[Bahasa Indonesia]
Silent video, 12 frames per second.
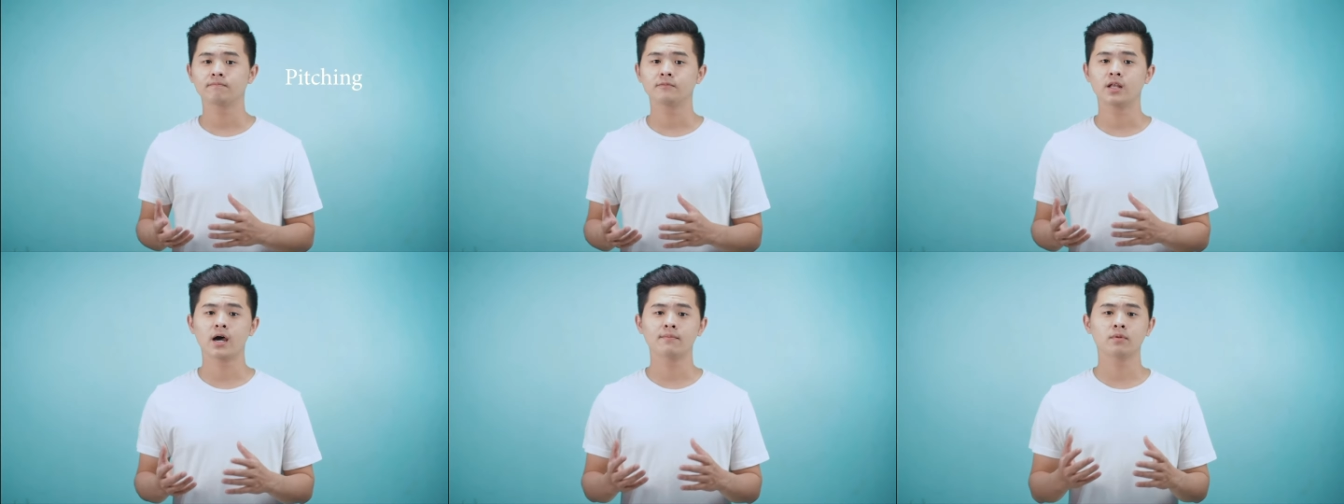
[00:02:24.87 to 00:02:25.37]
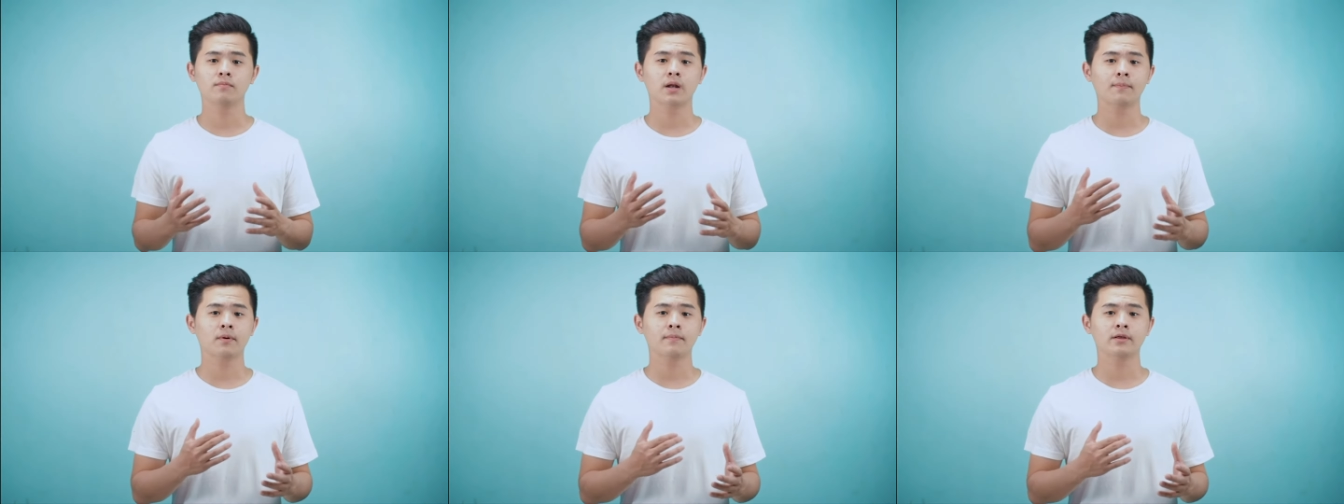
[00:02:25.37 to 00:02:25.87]
dan
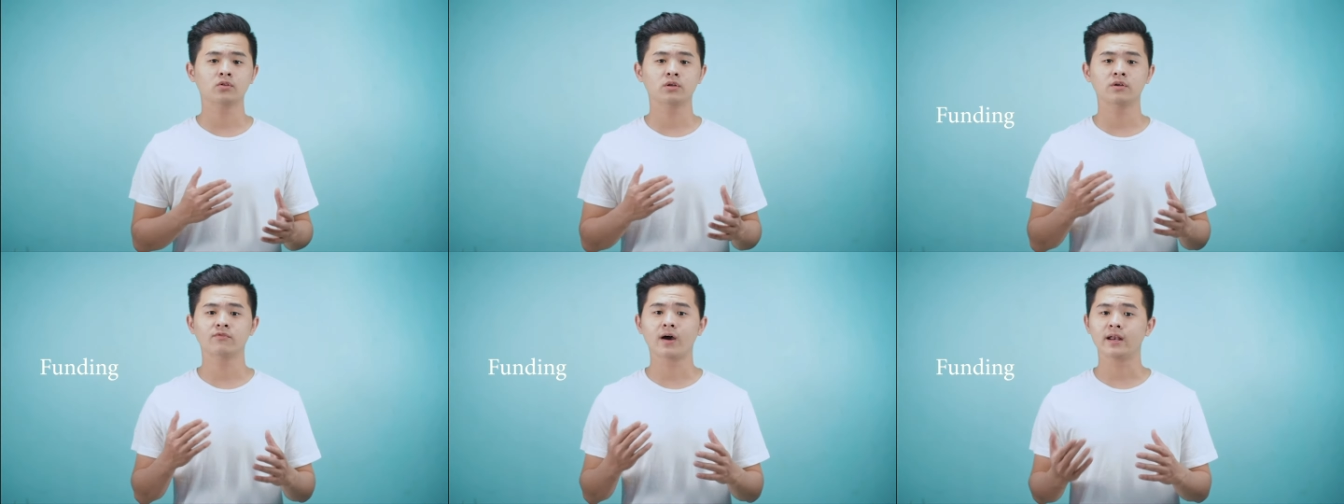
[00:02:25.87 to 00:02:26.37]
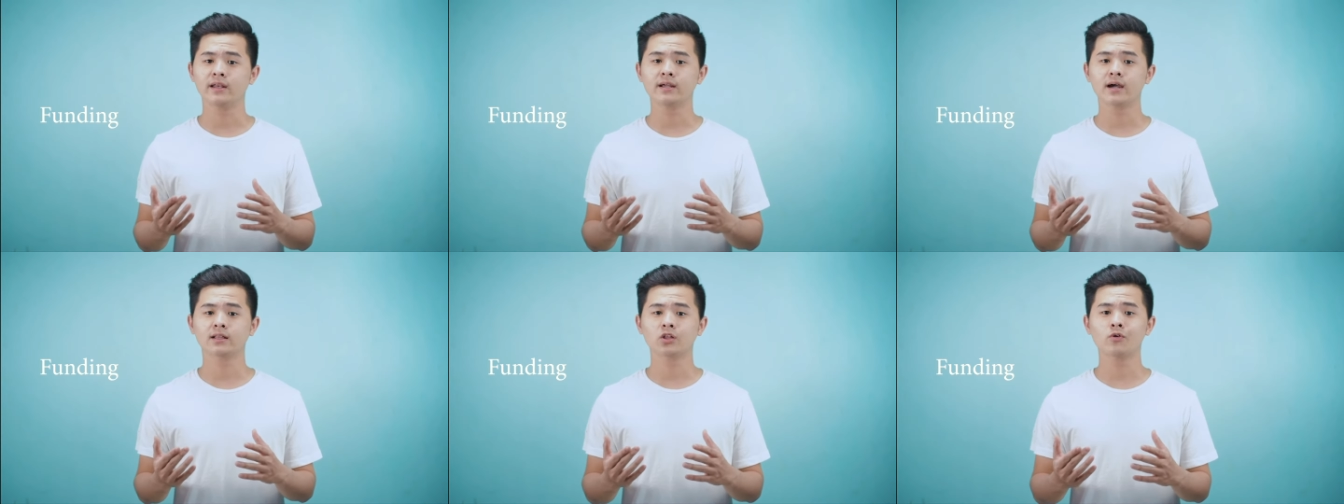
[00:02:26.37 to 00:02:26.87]
beberapa metode funding
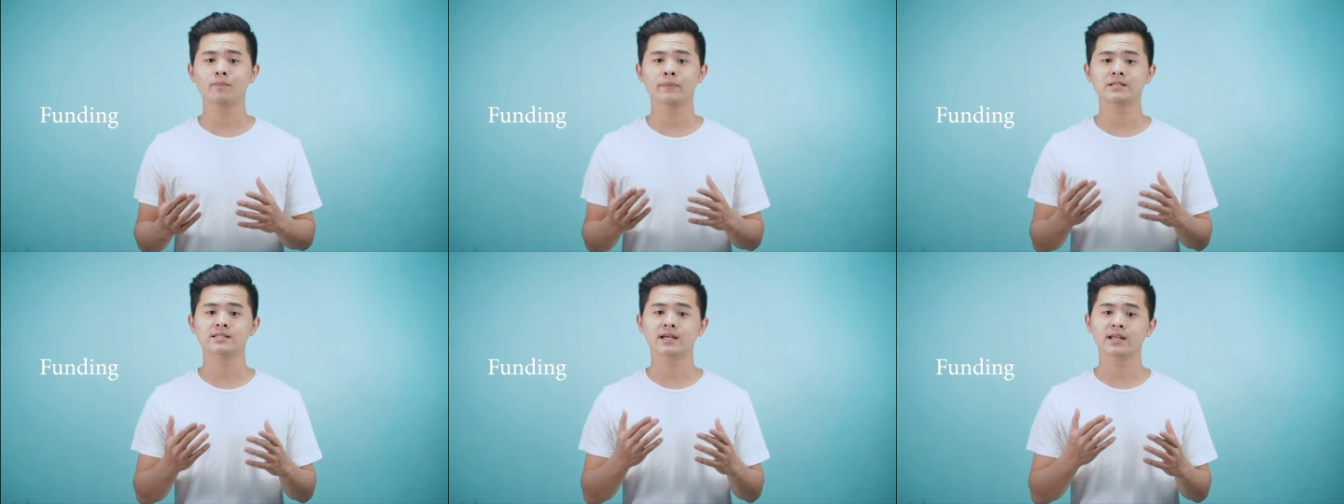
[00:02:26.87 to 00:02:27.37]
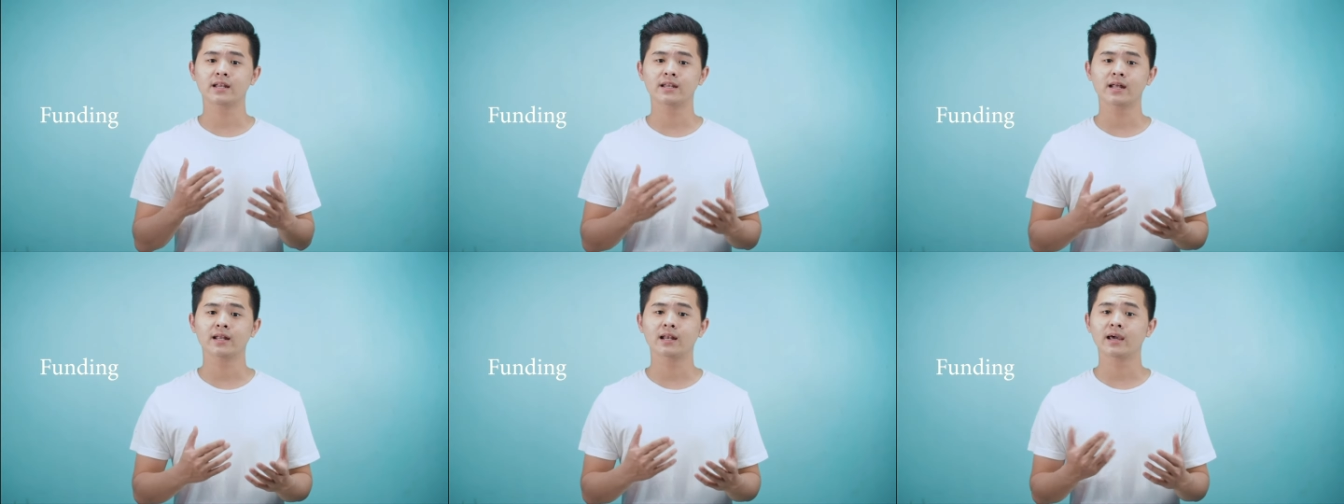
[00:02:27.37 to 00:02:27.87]
atau pencarian
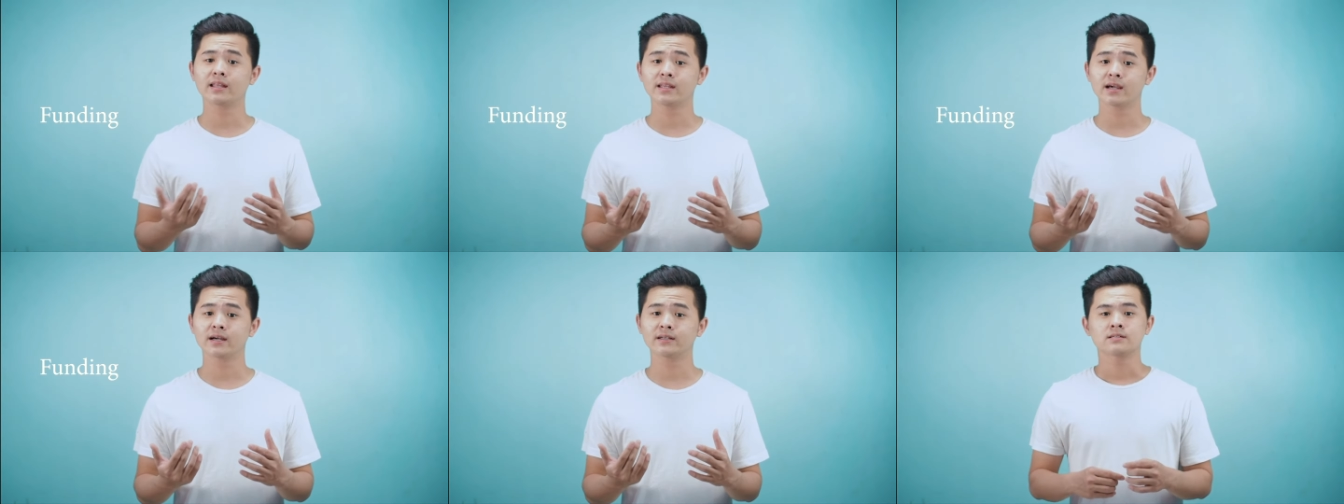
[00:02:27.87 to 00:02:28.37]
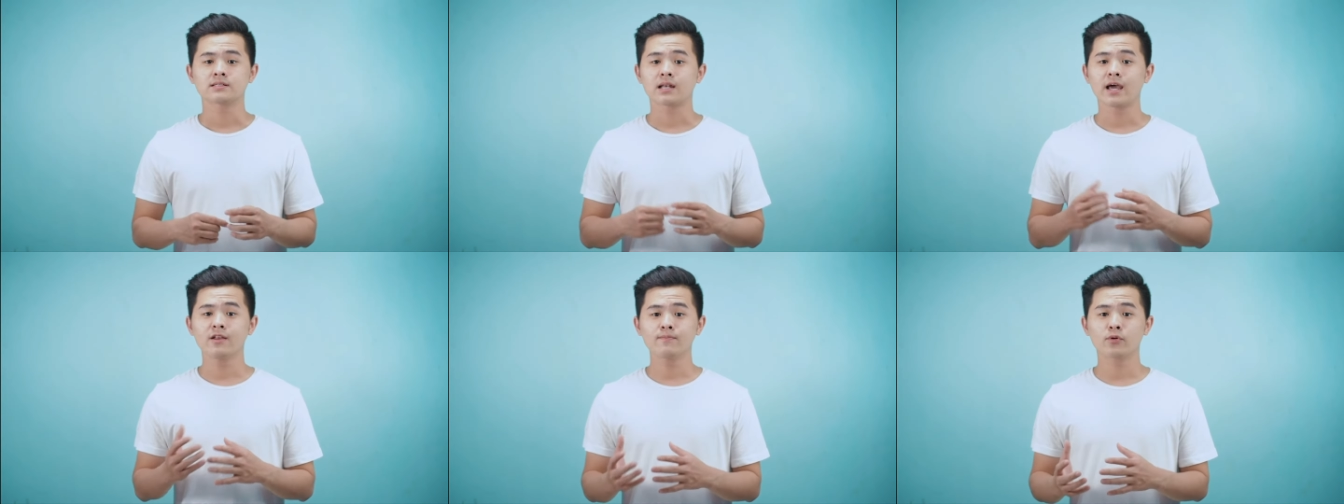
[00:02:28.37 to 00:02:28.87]
dana lainnya.
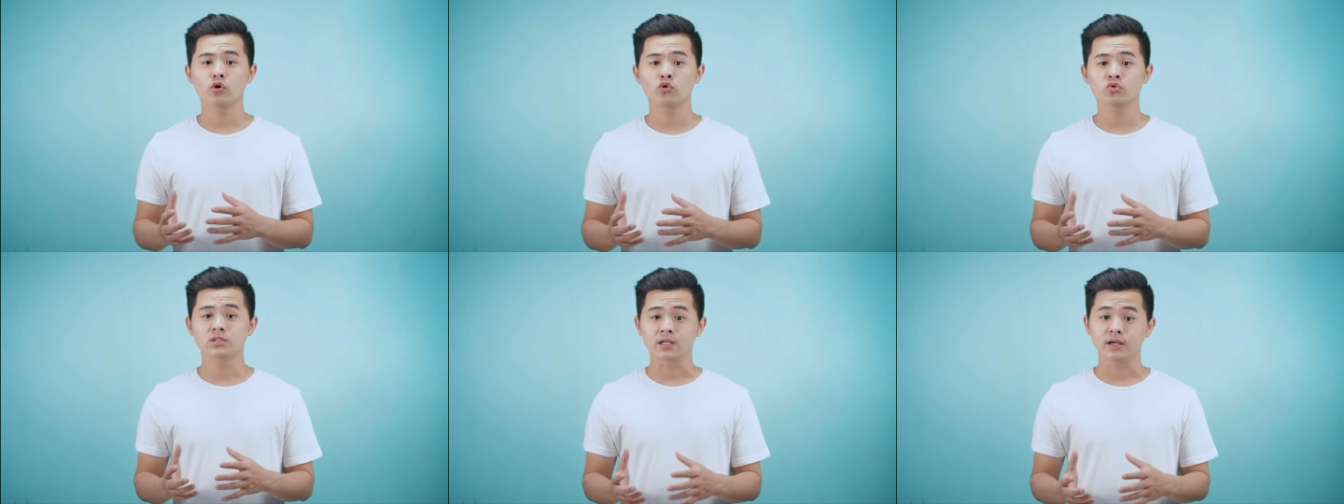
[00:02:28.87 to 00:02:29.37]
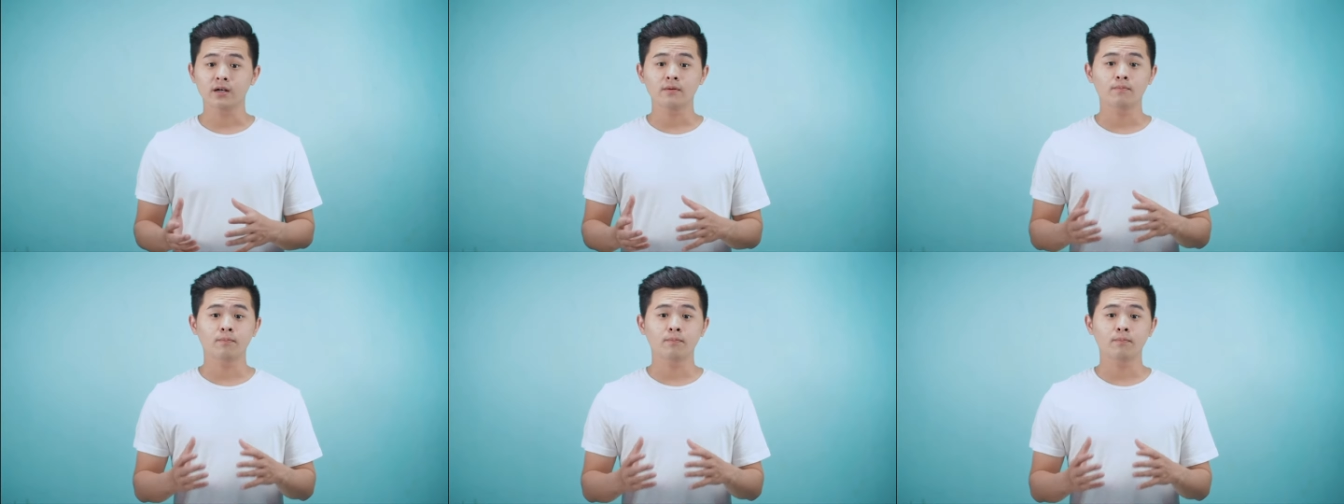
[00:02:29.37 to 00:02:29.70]
Selain produser,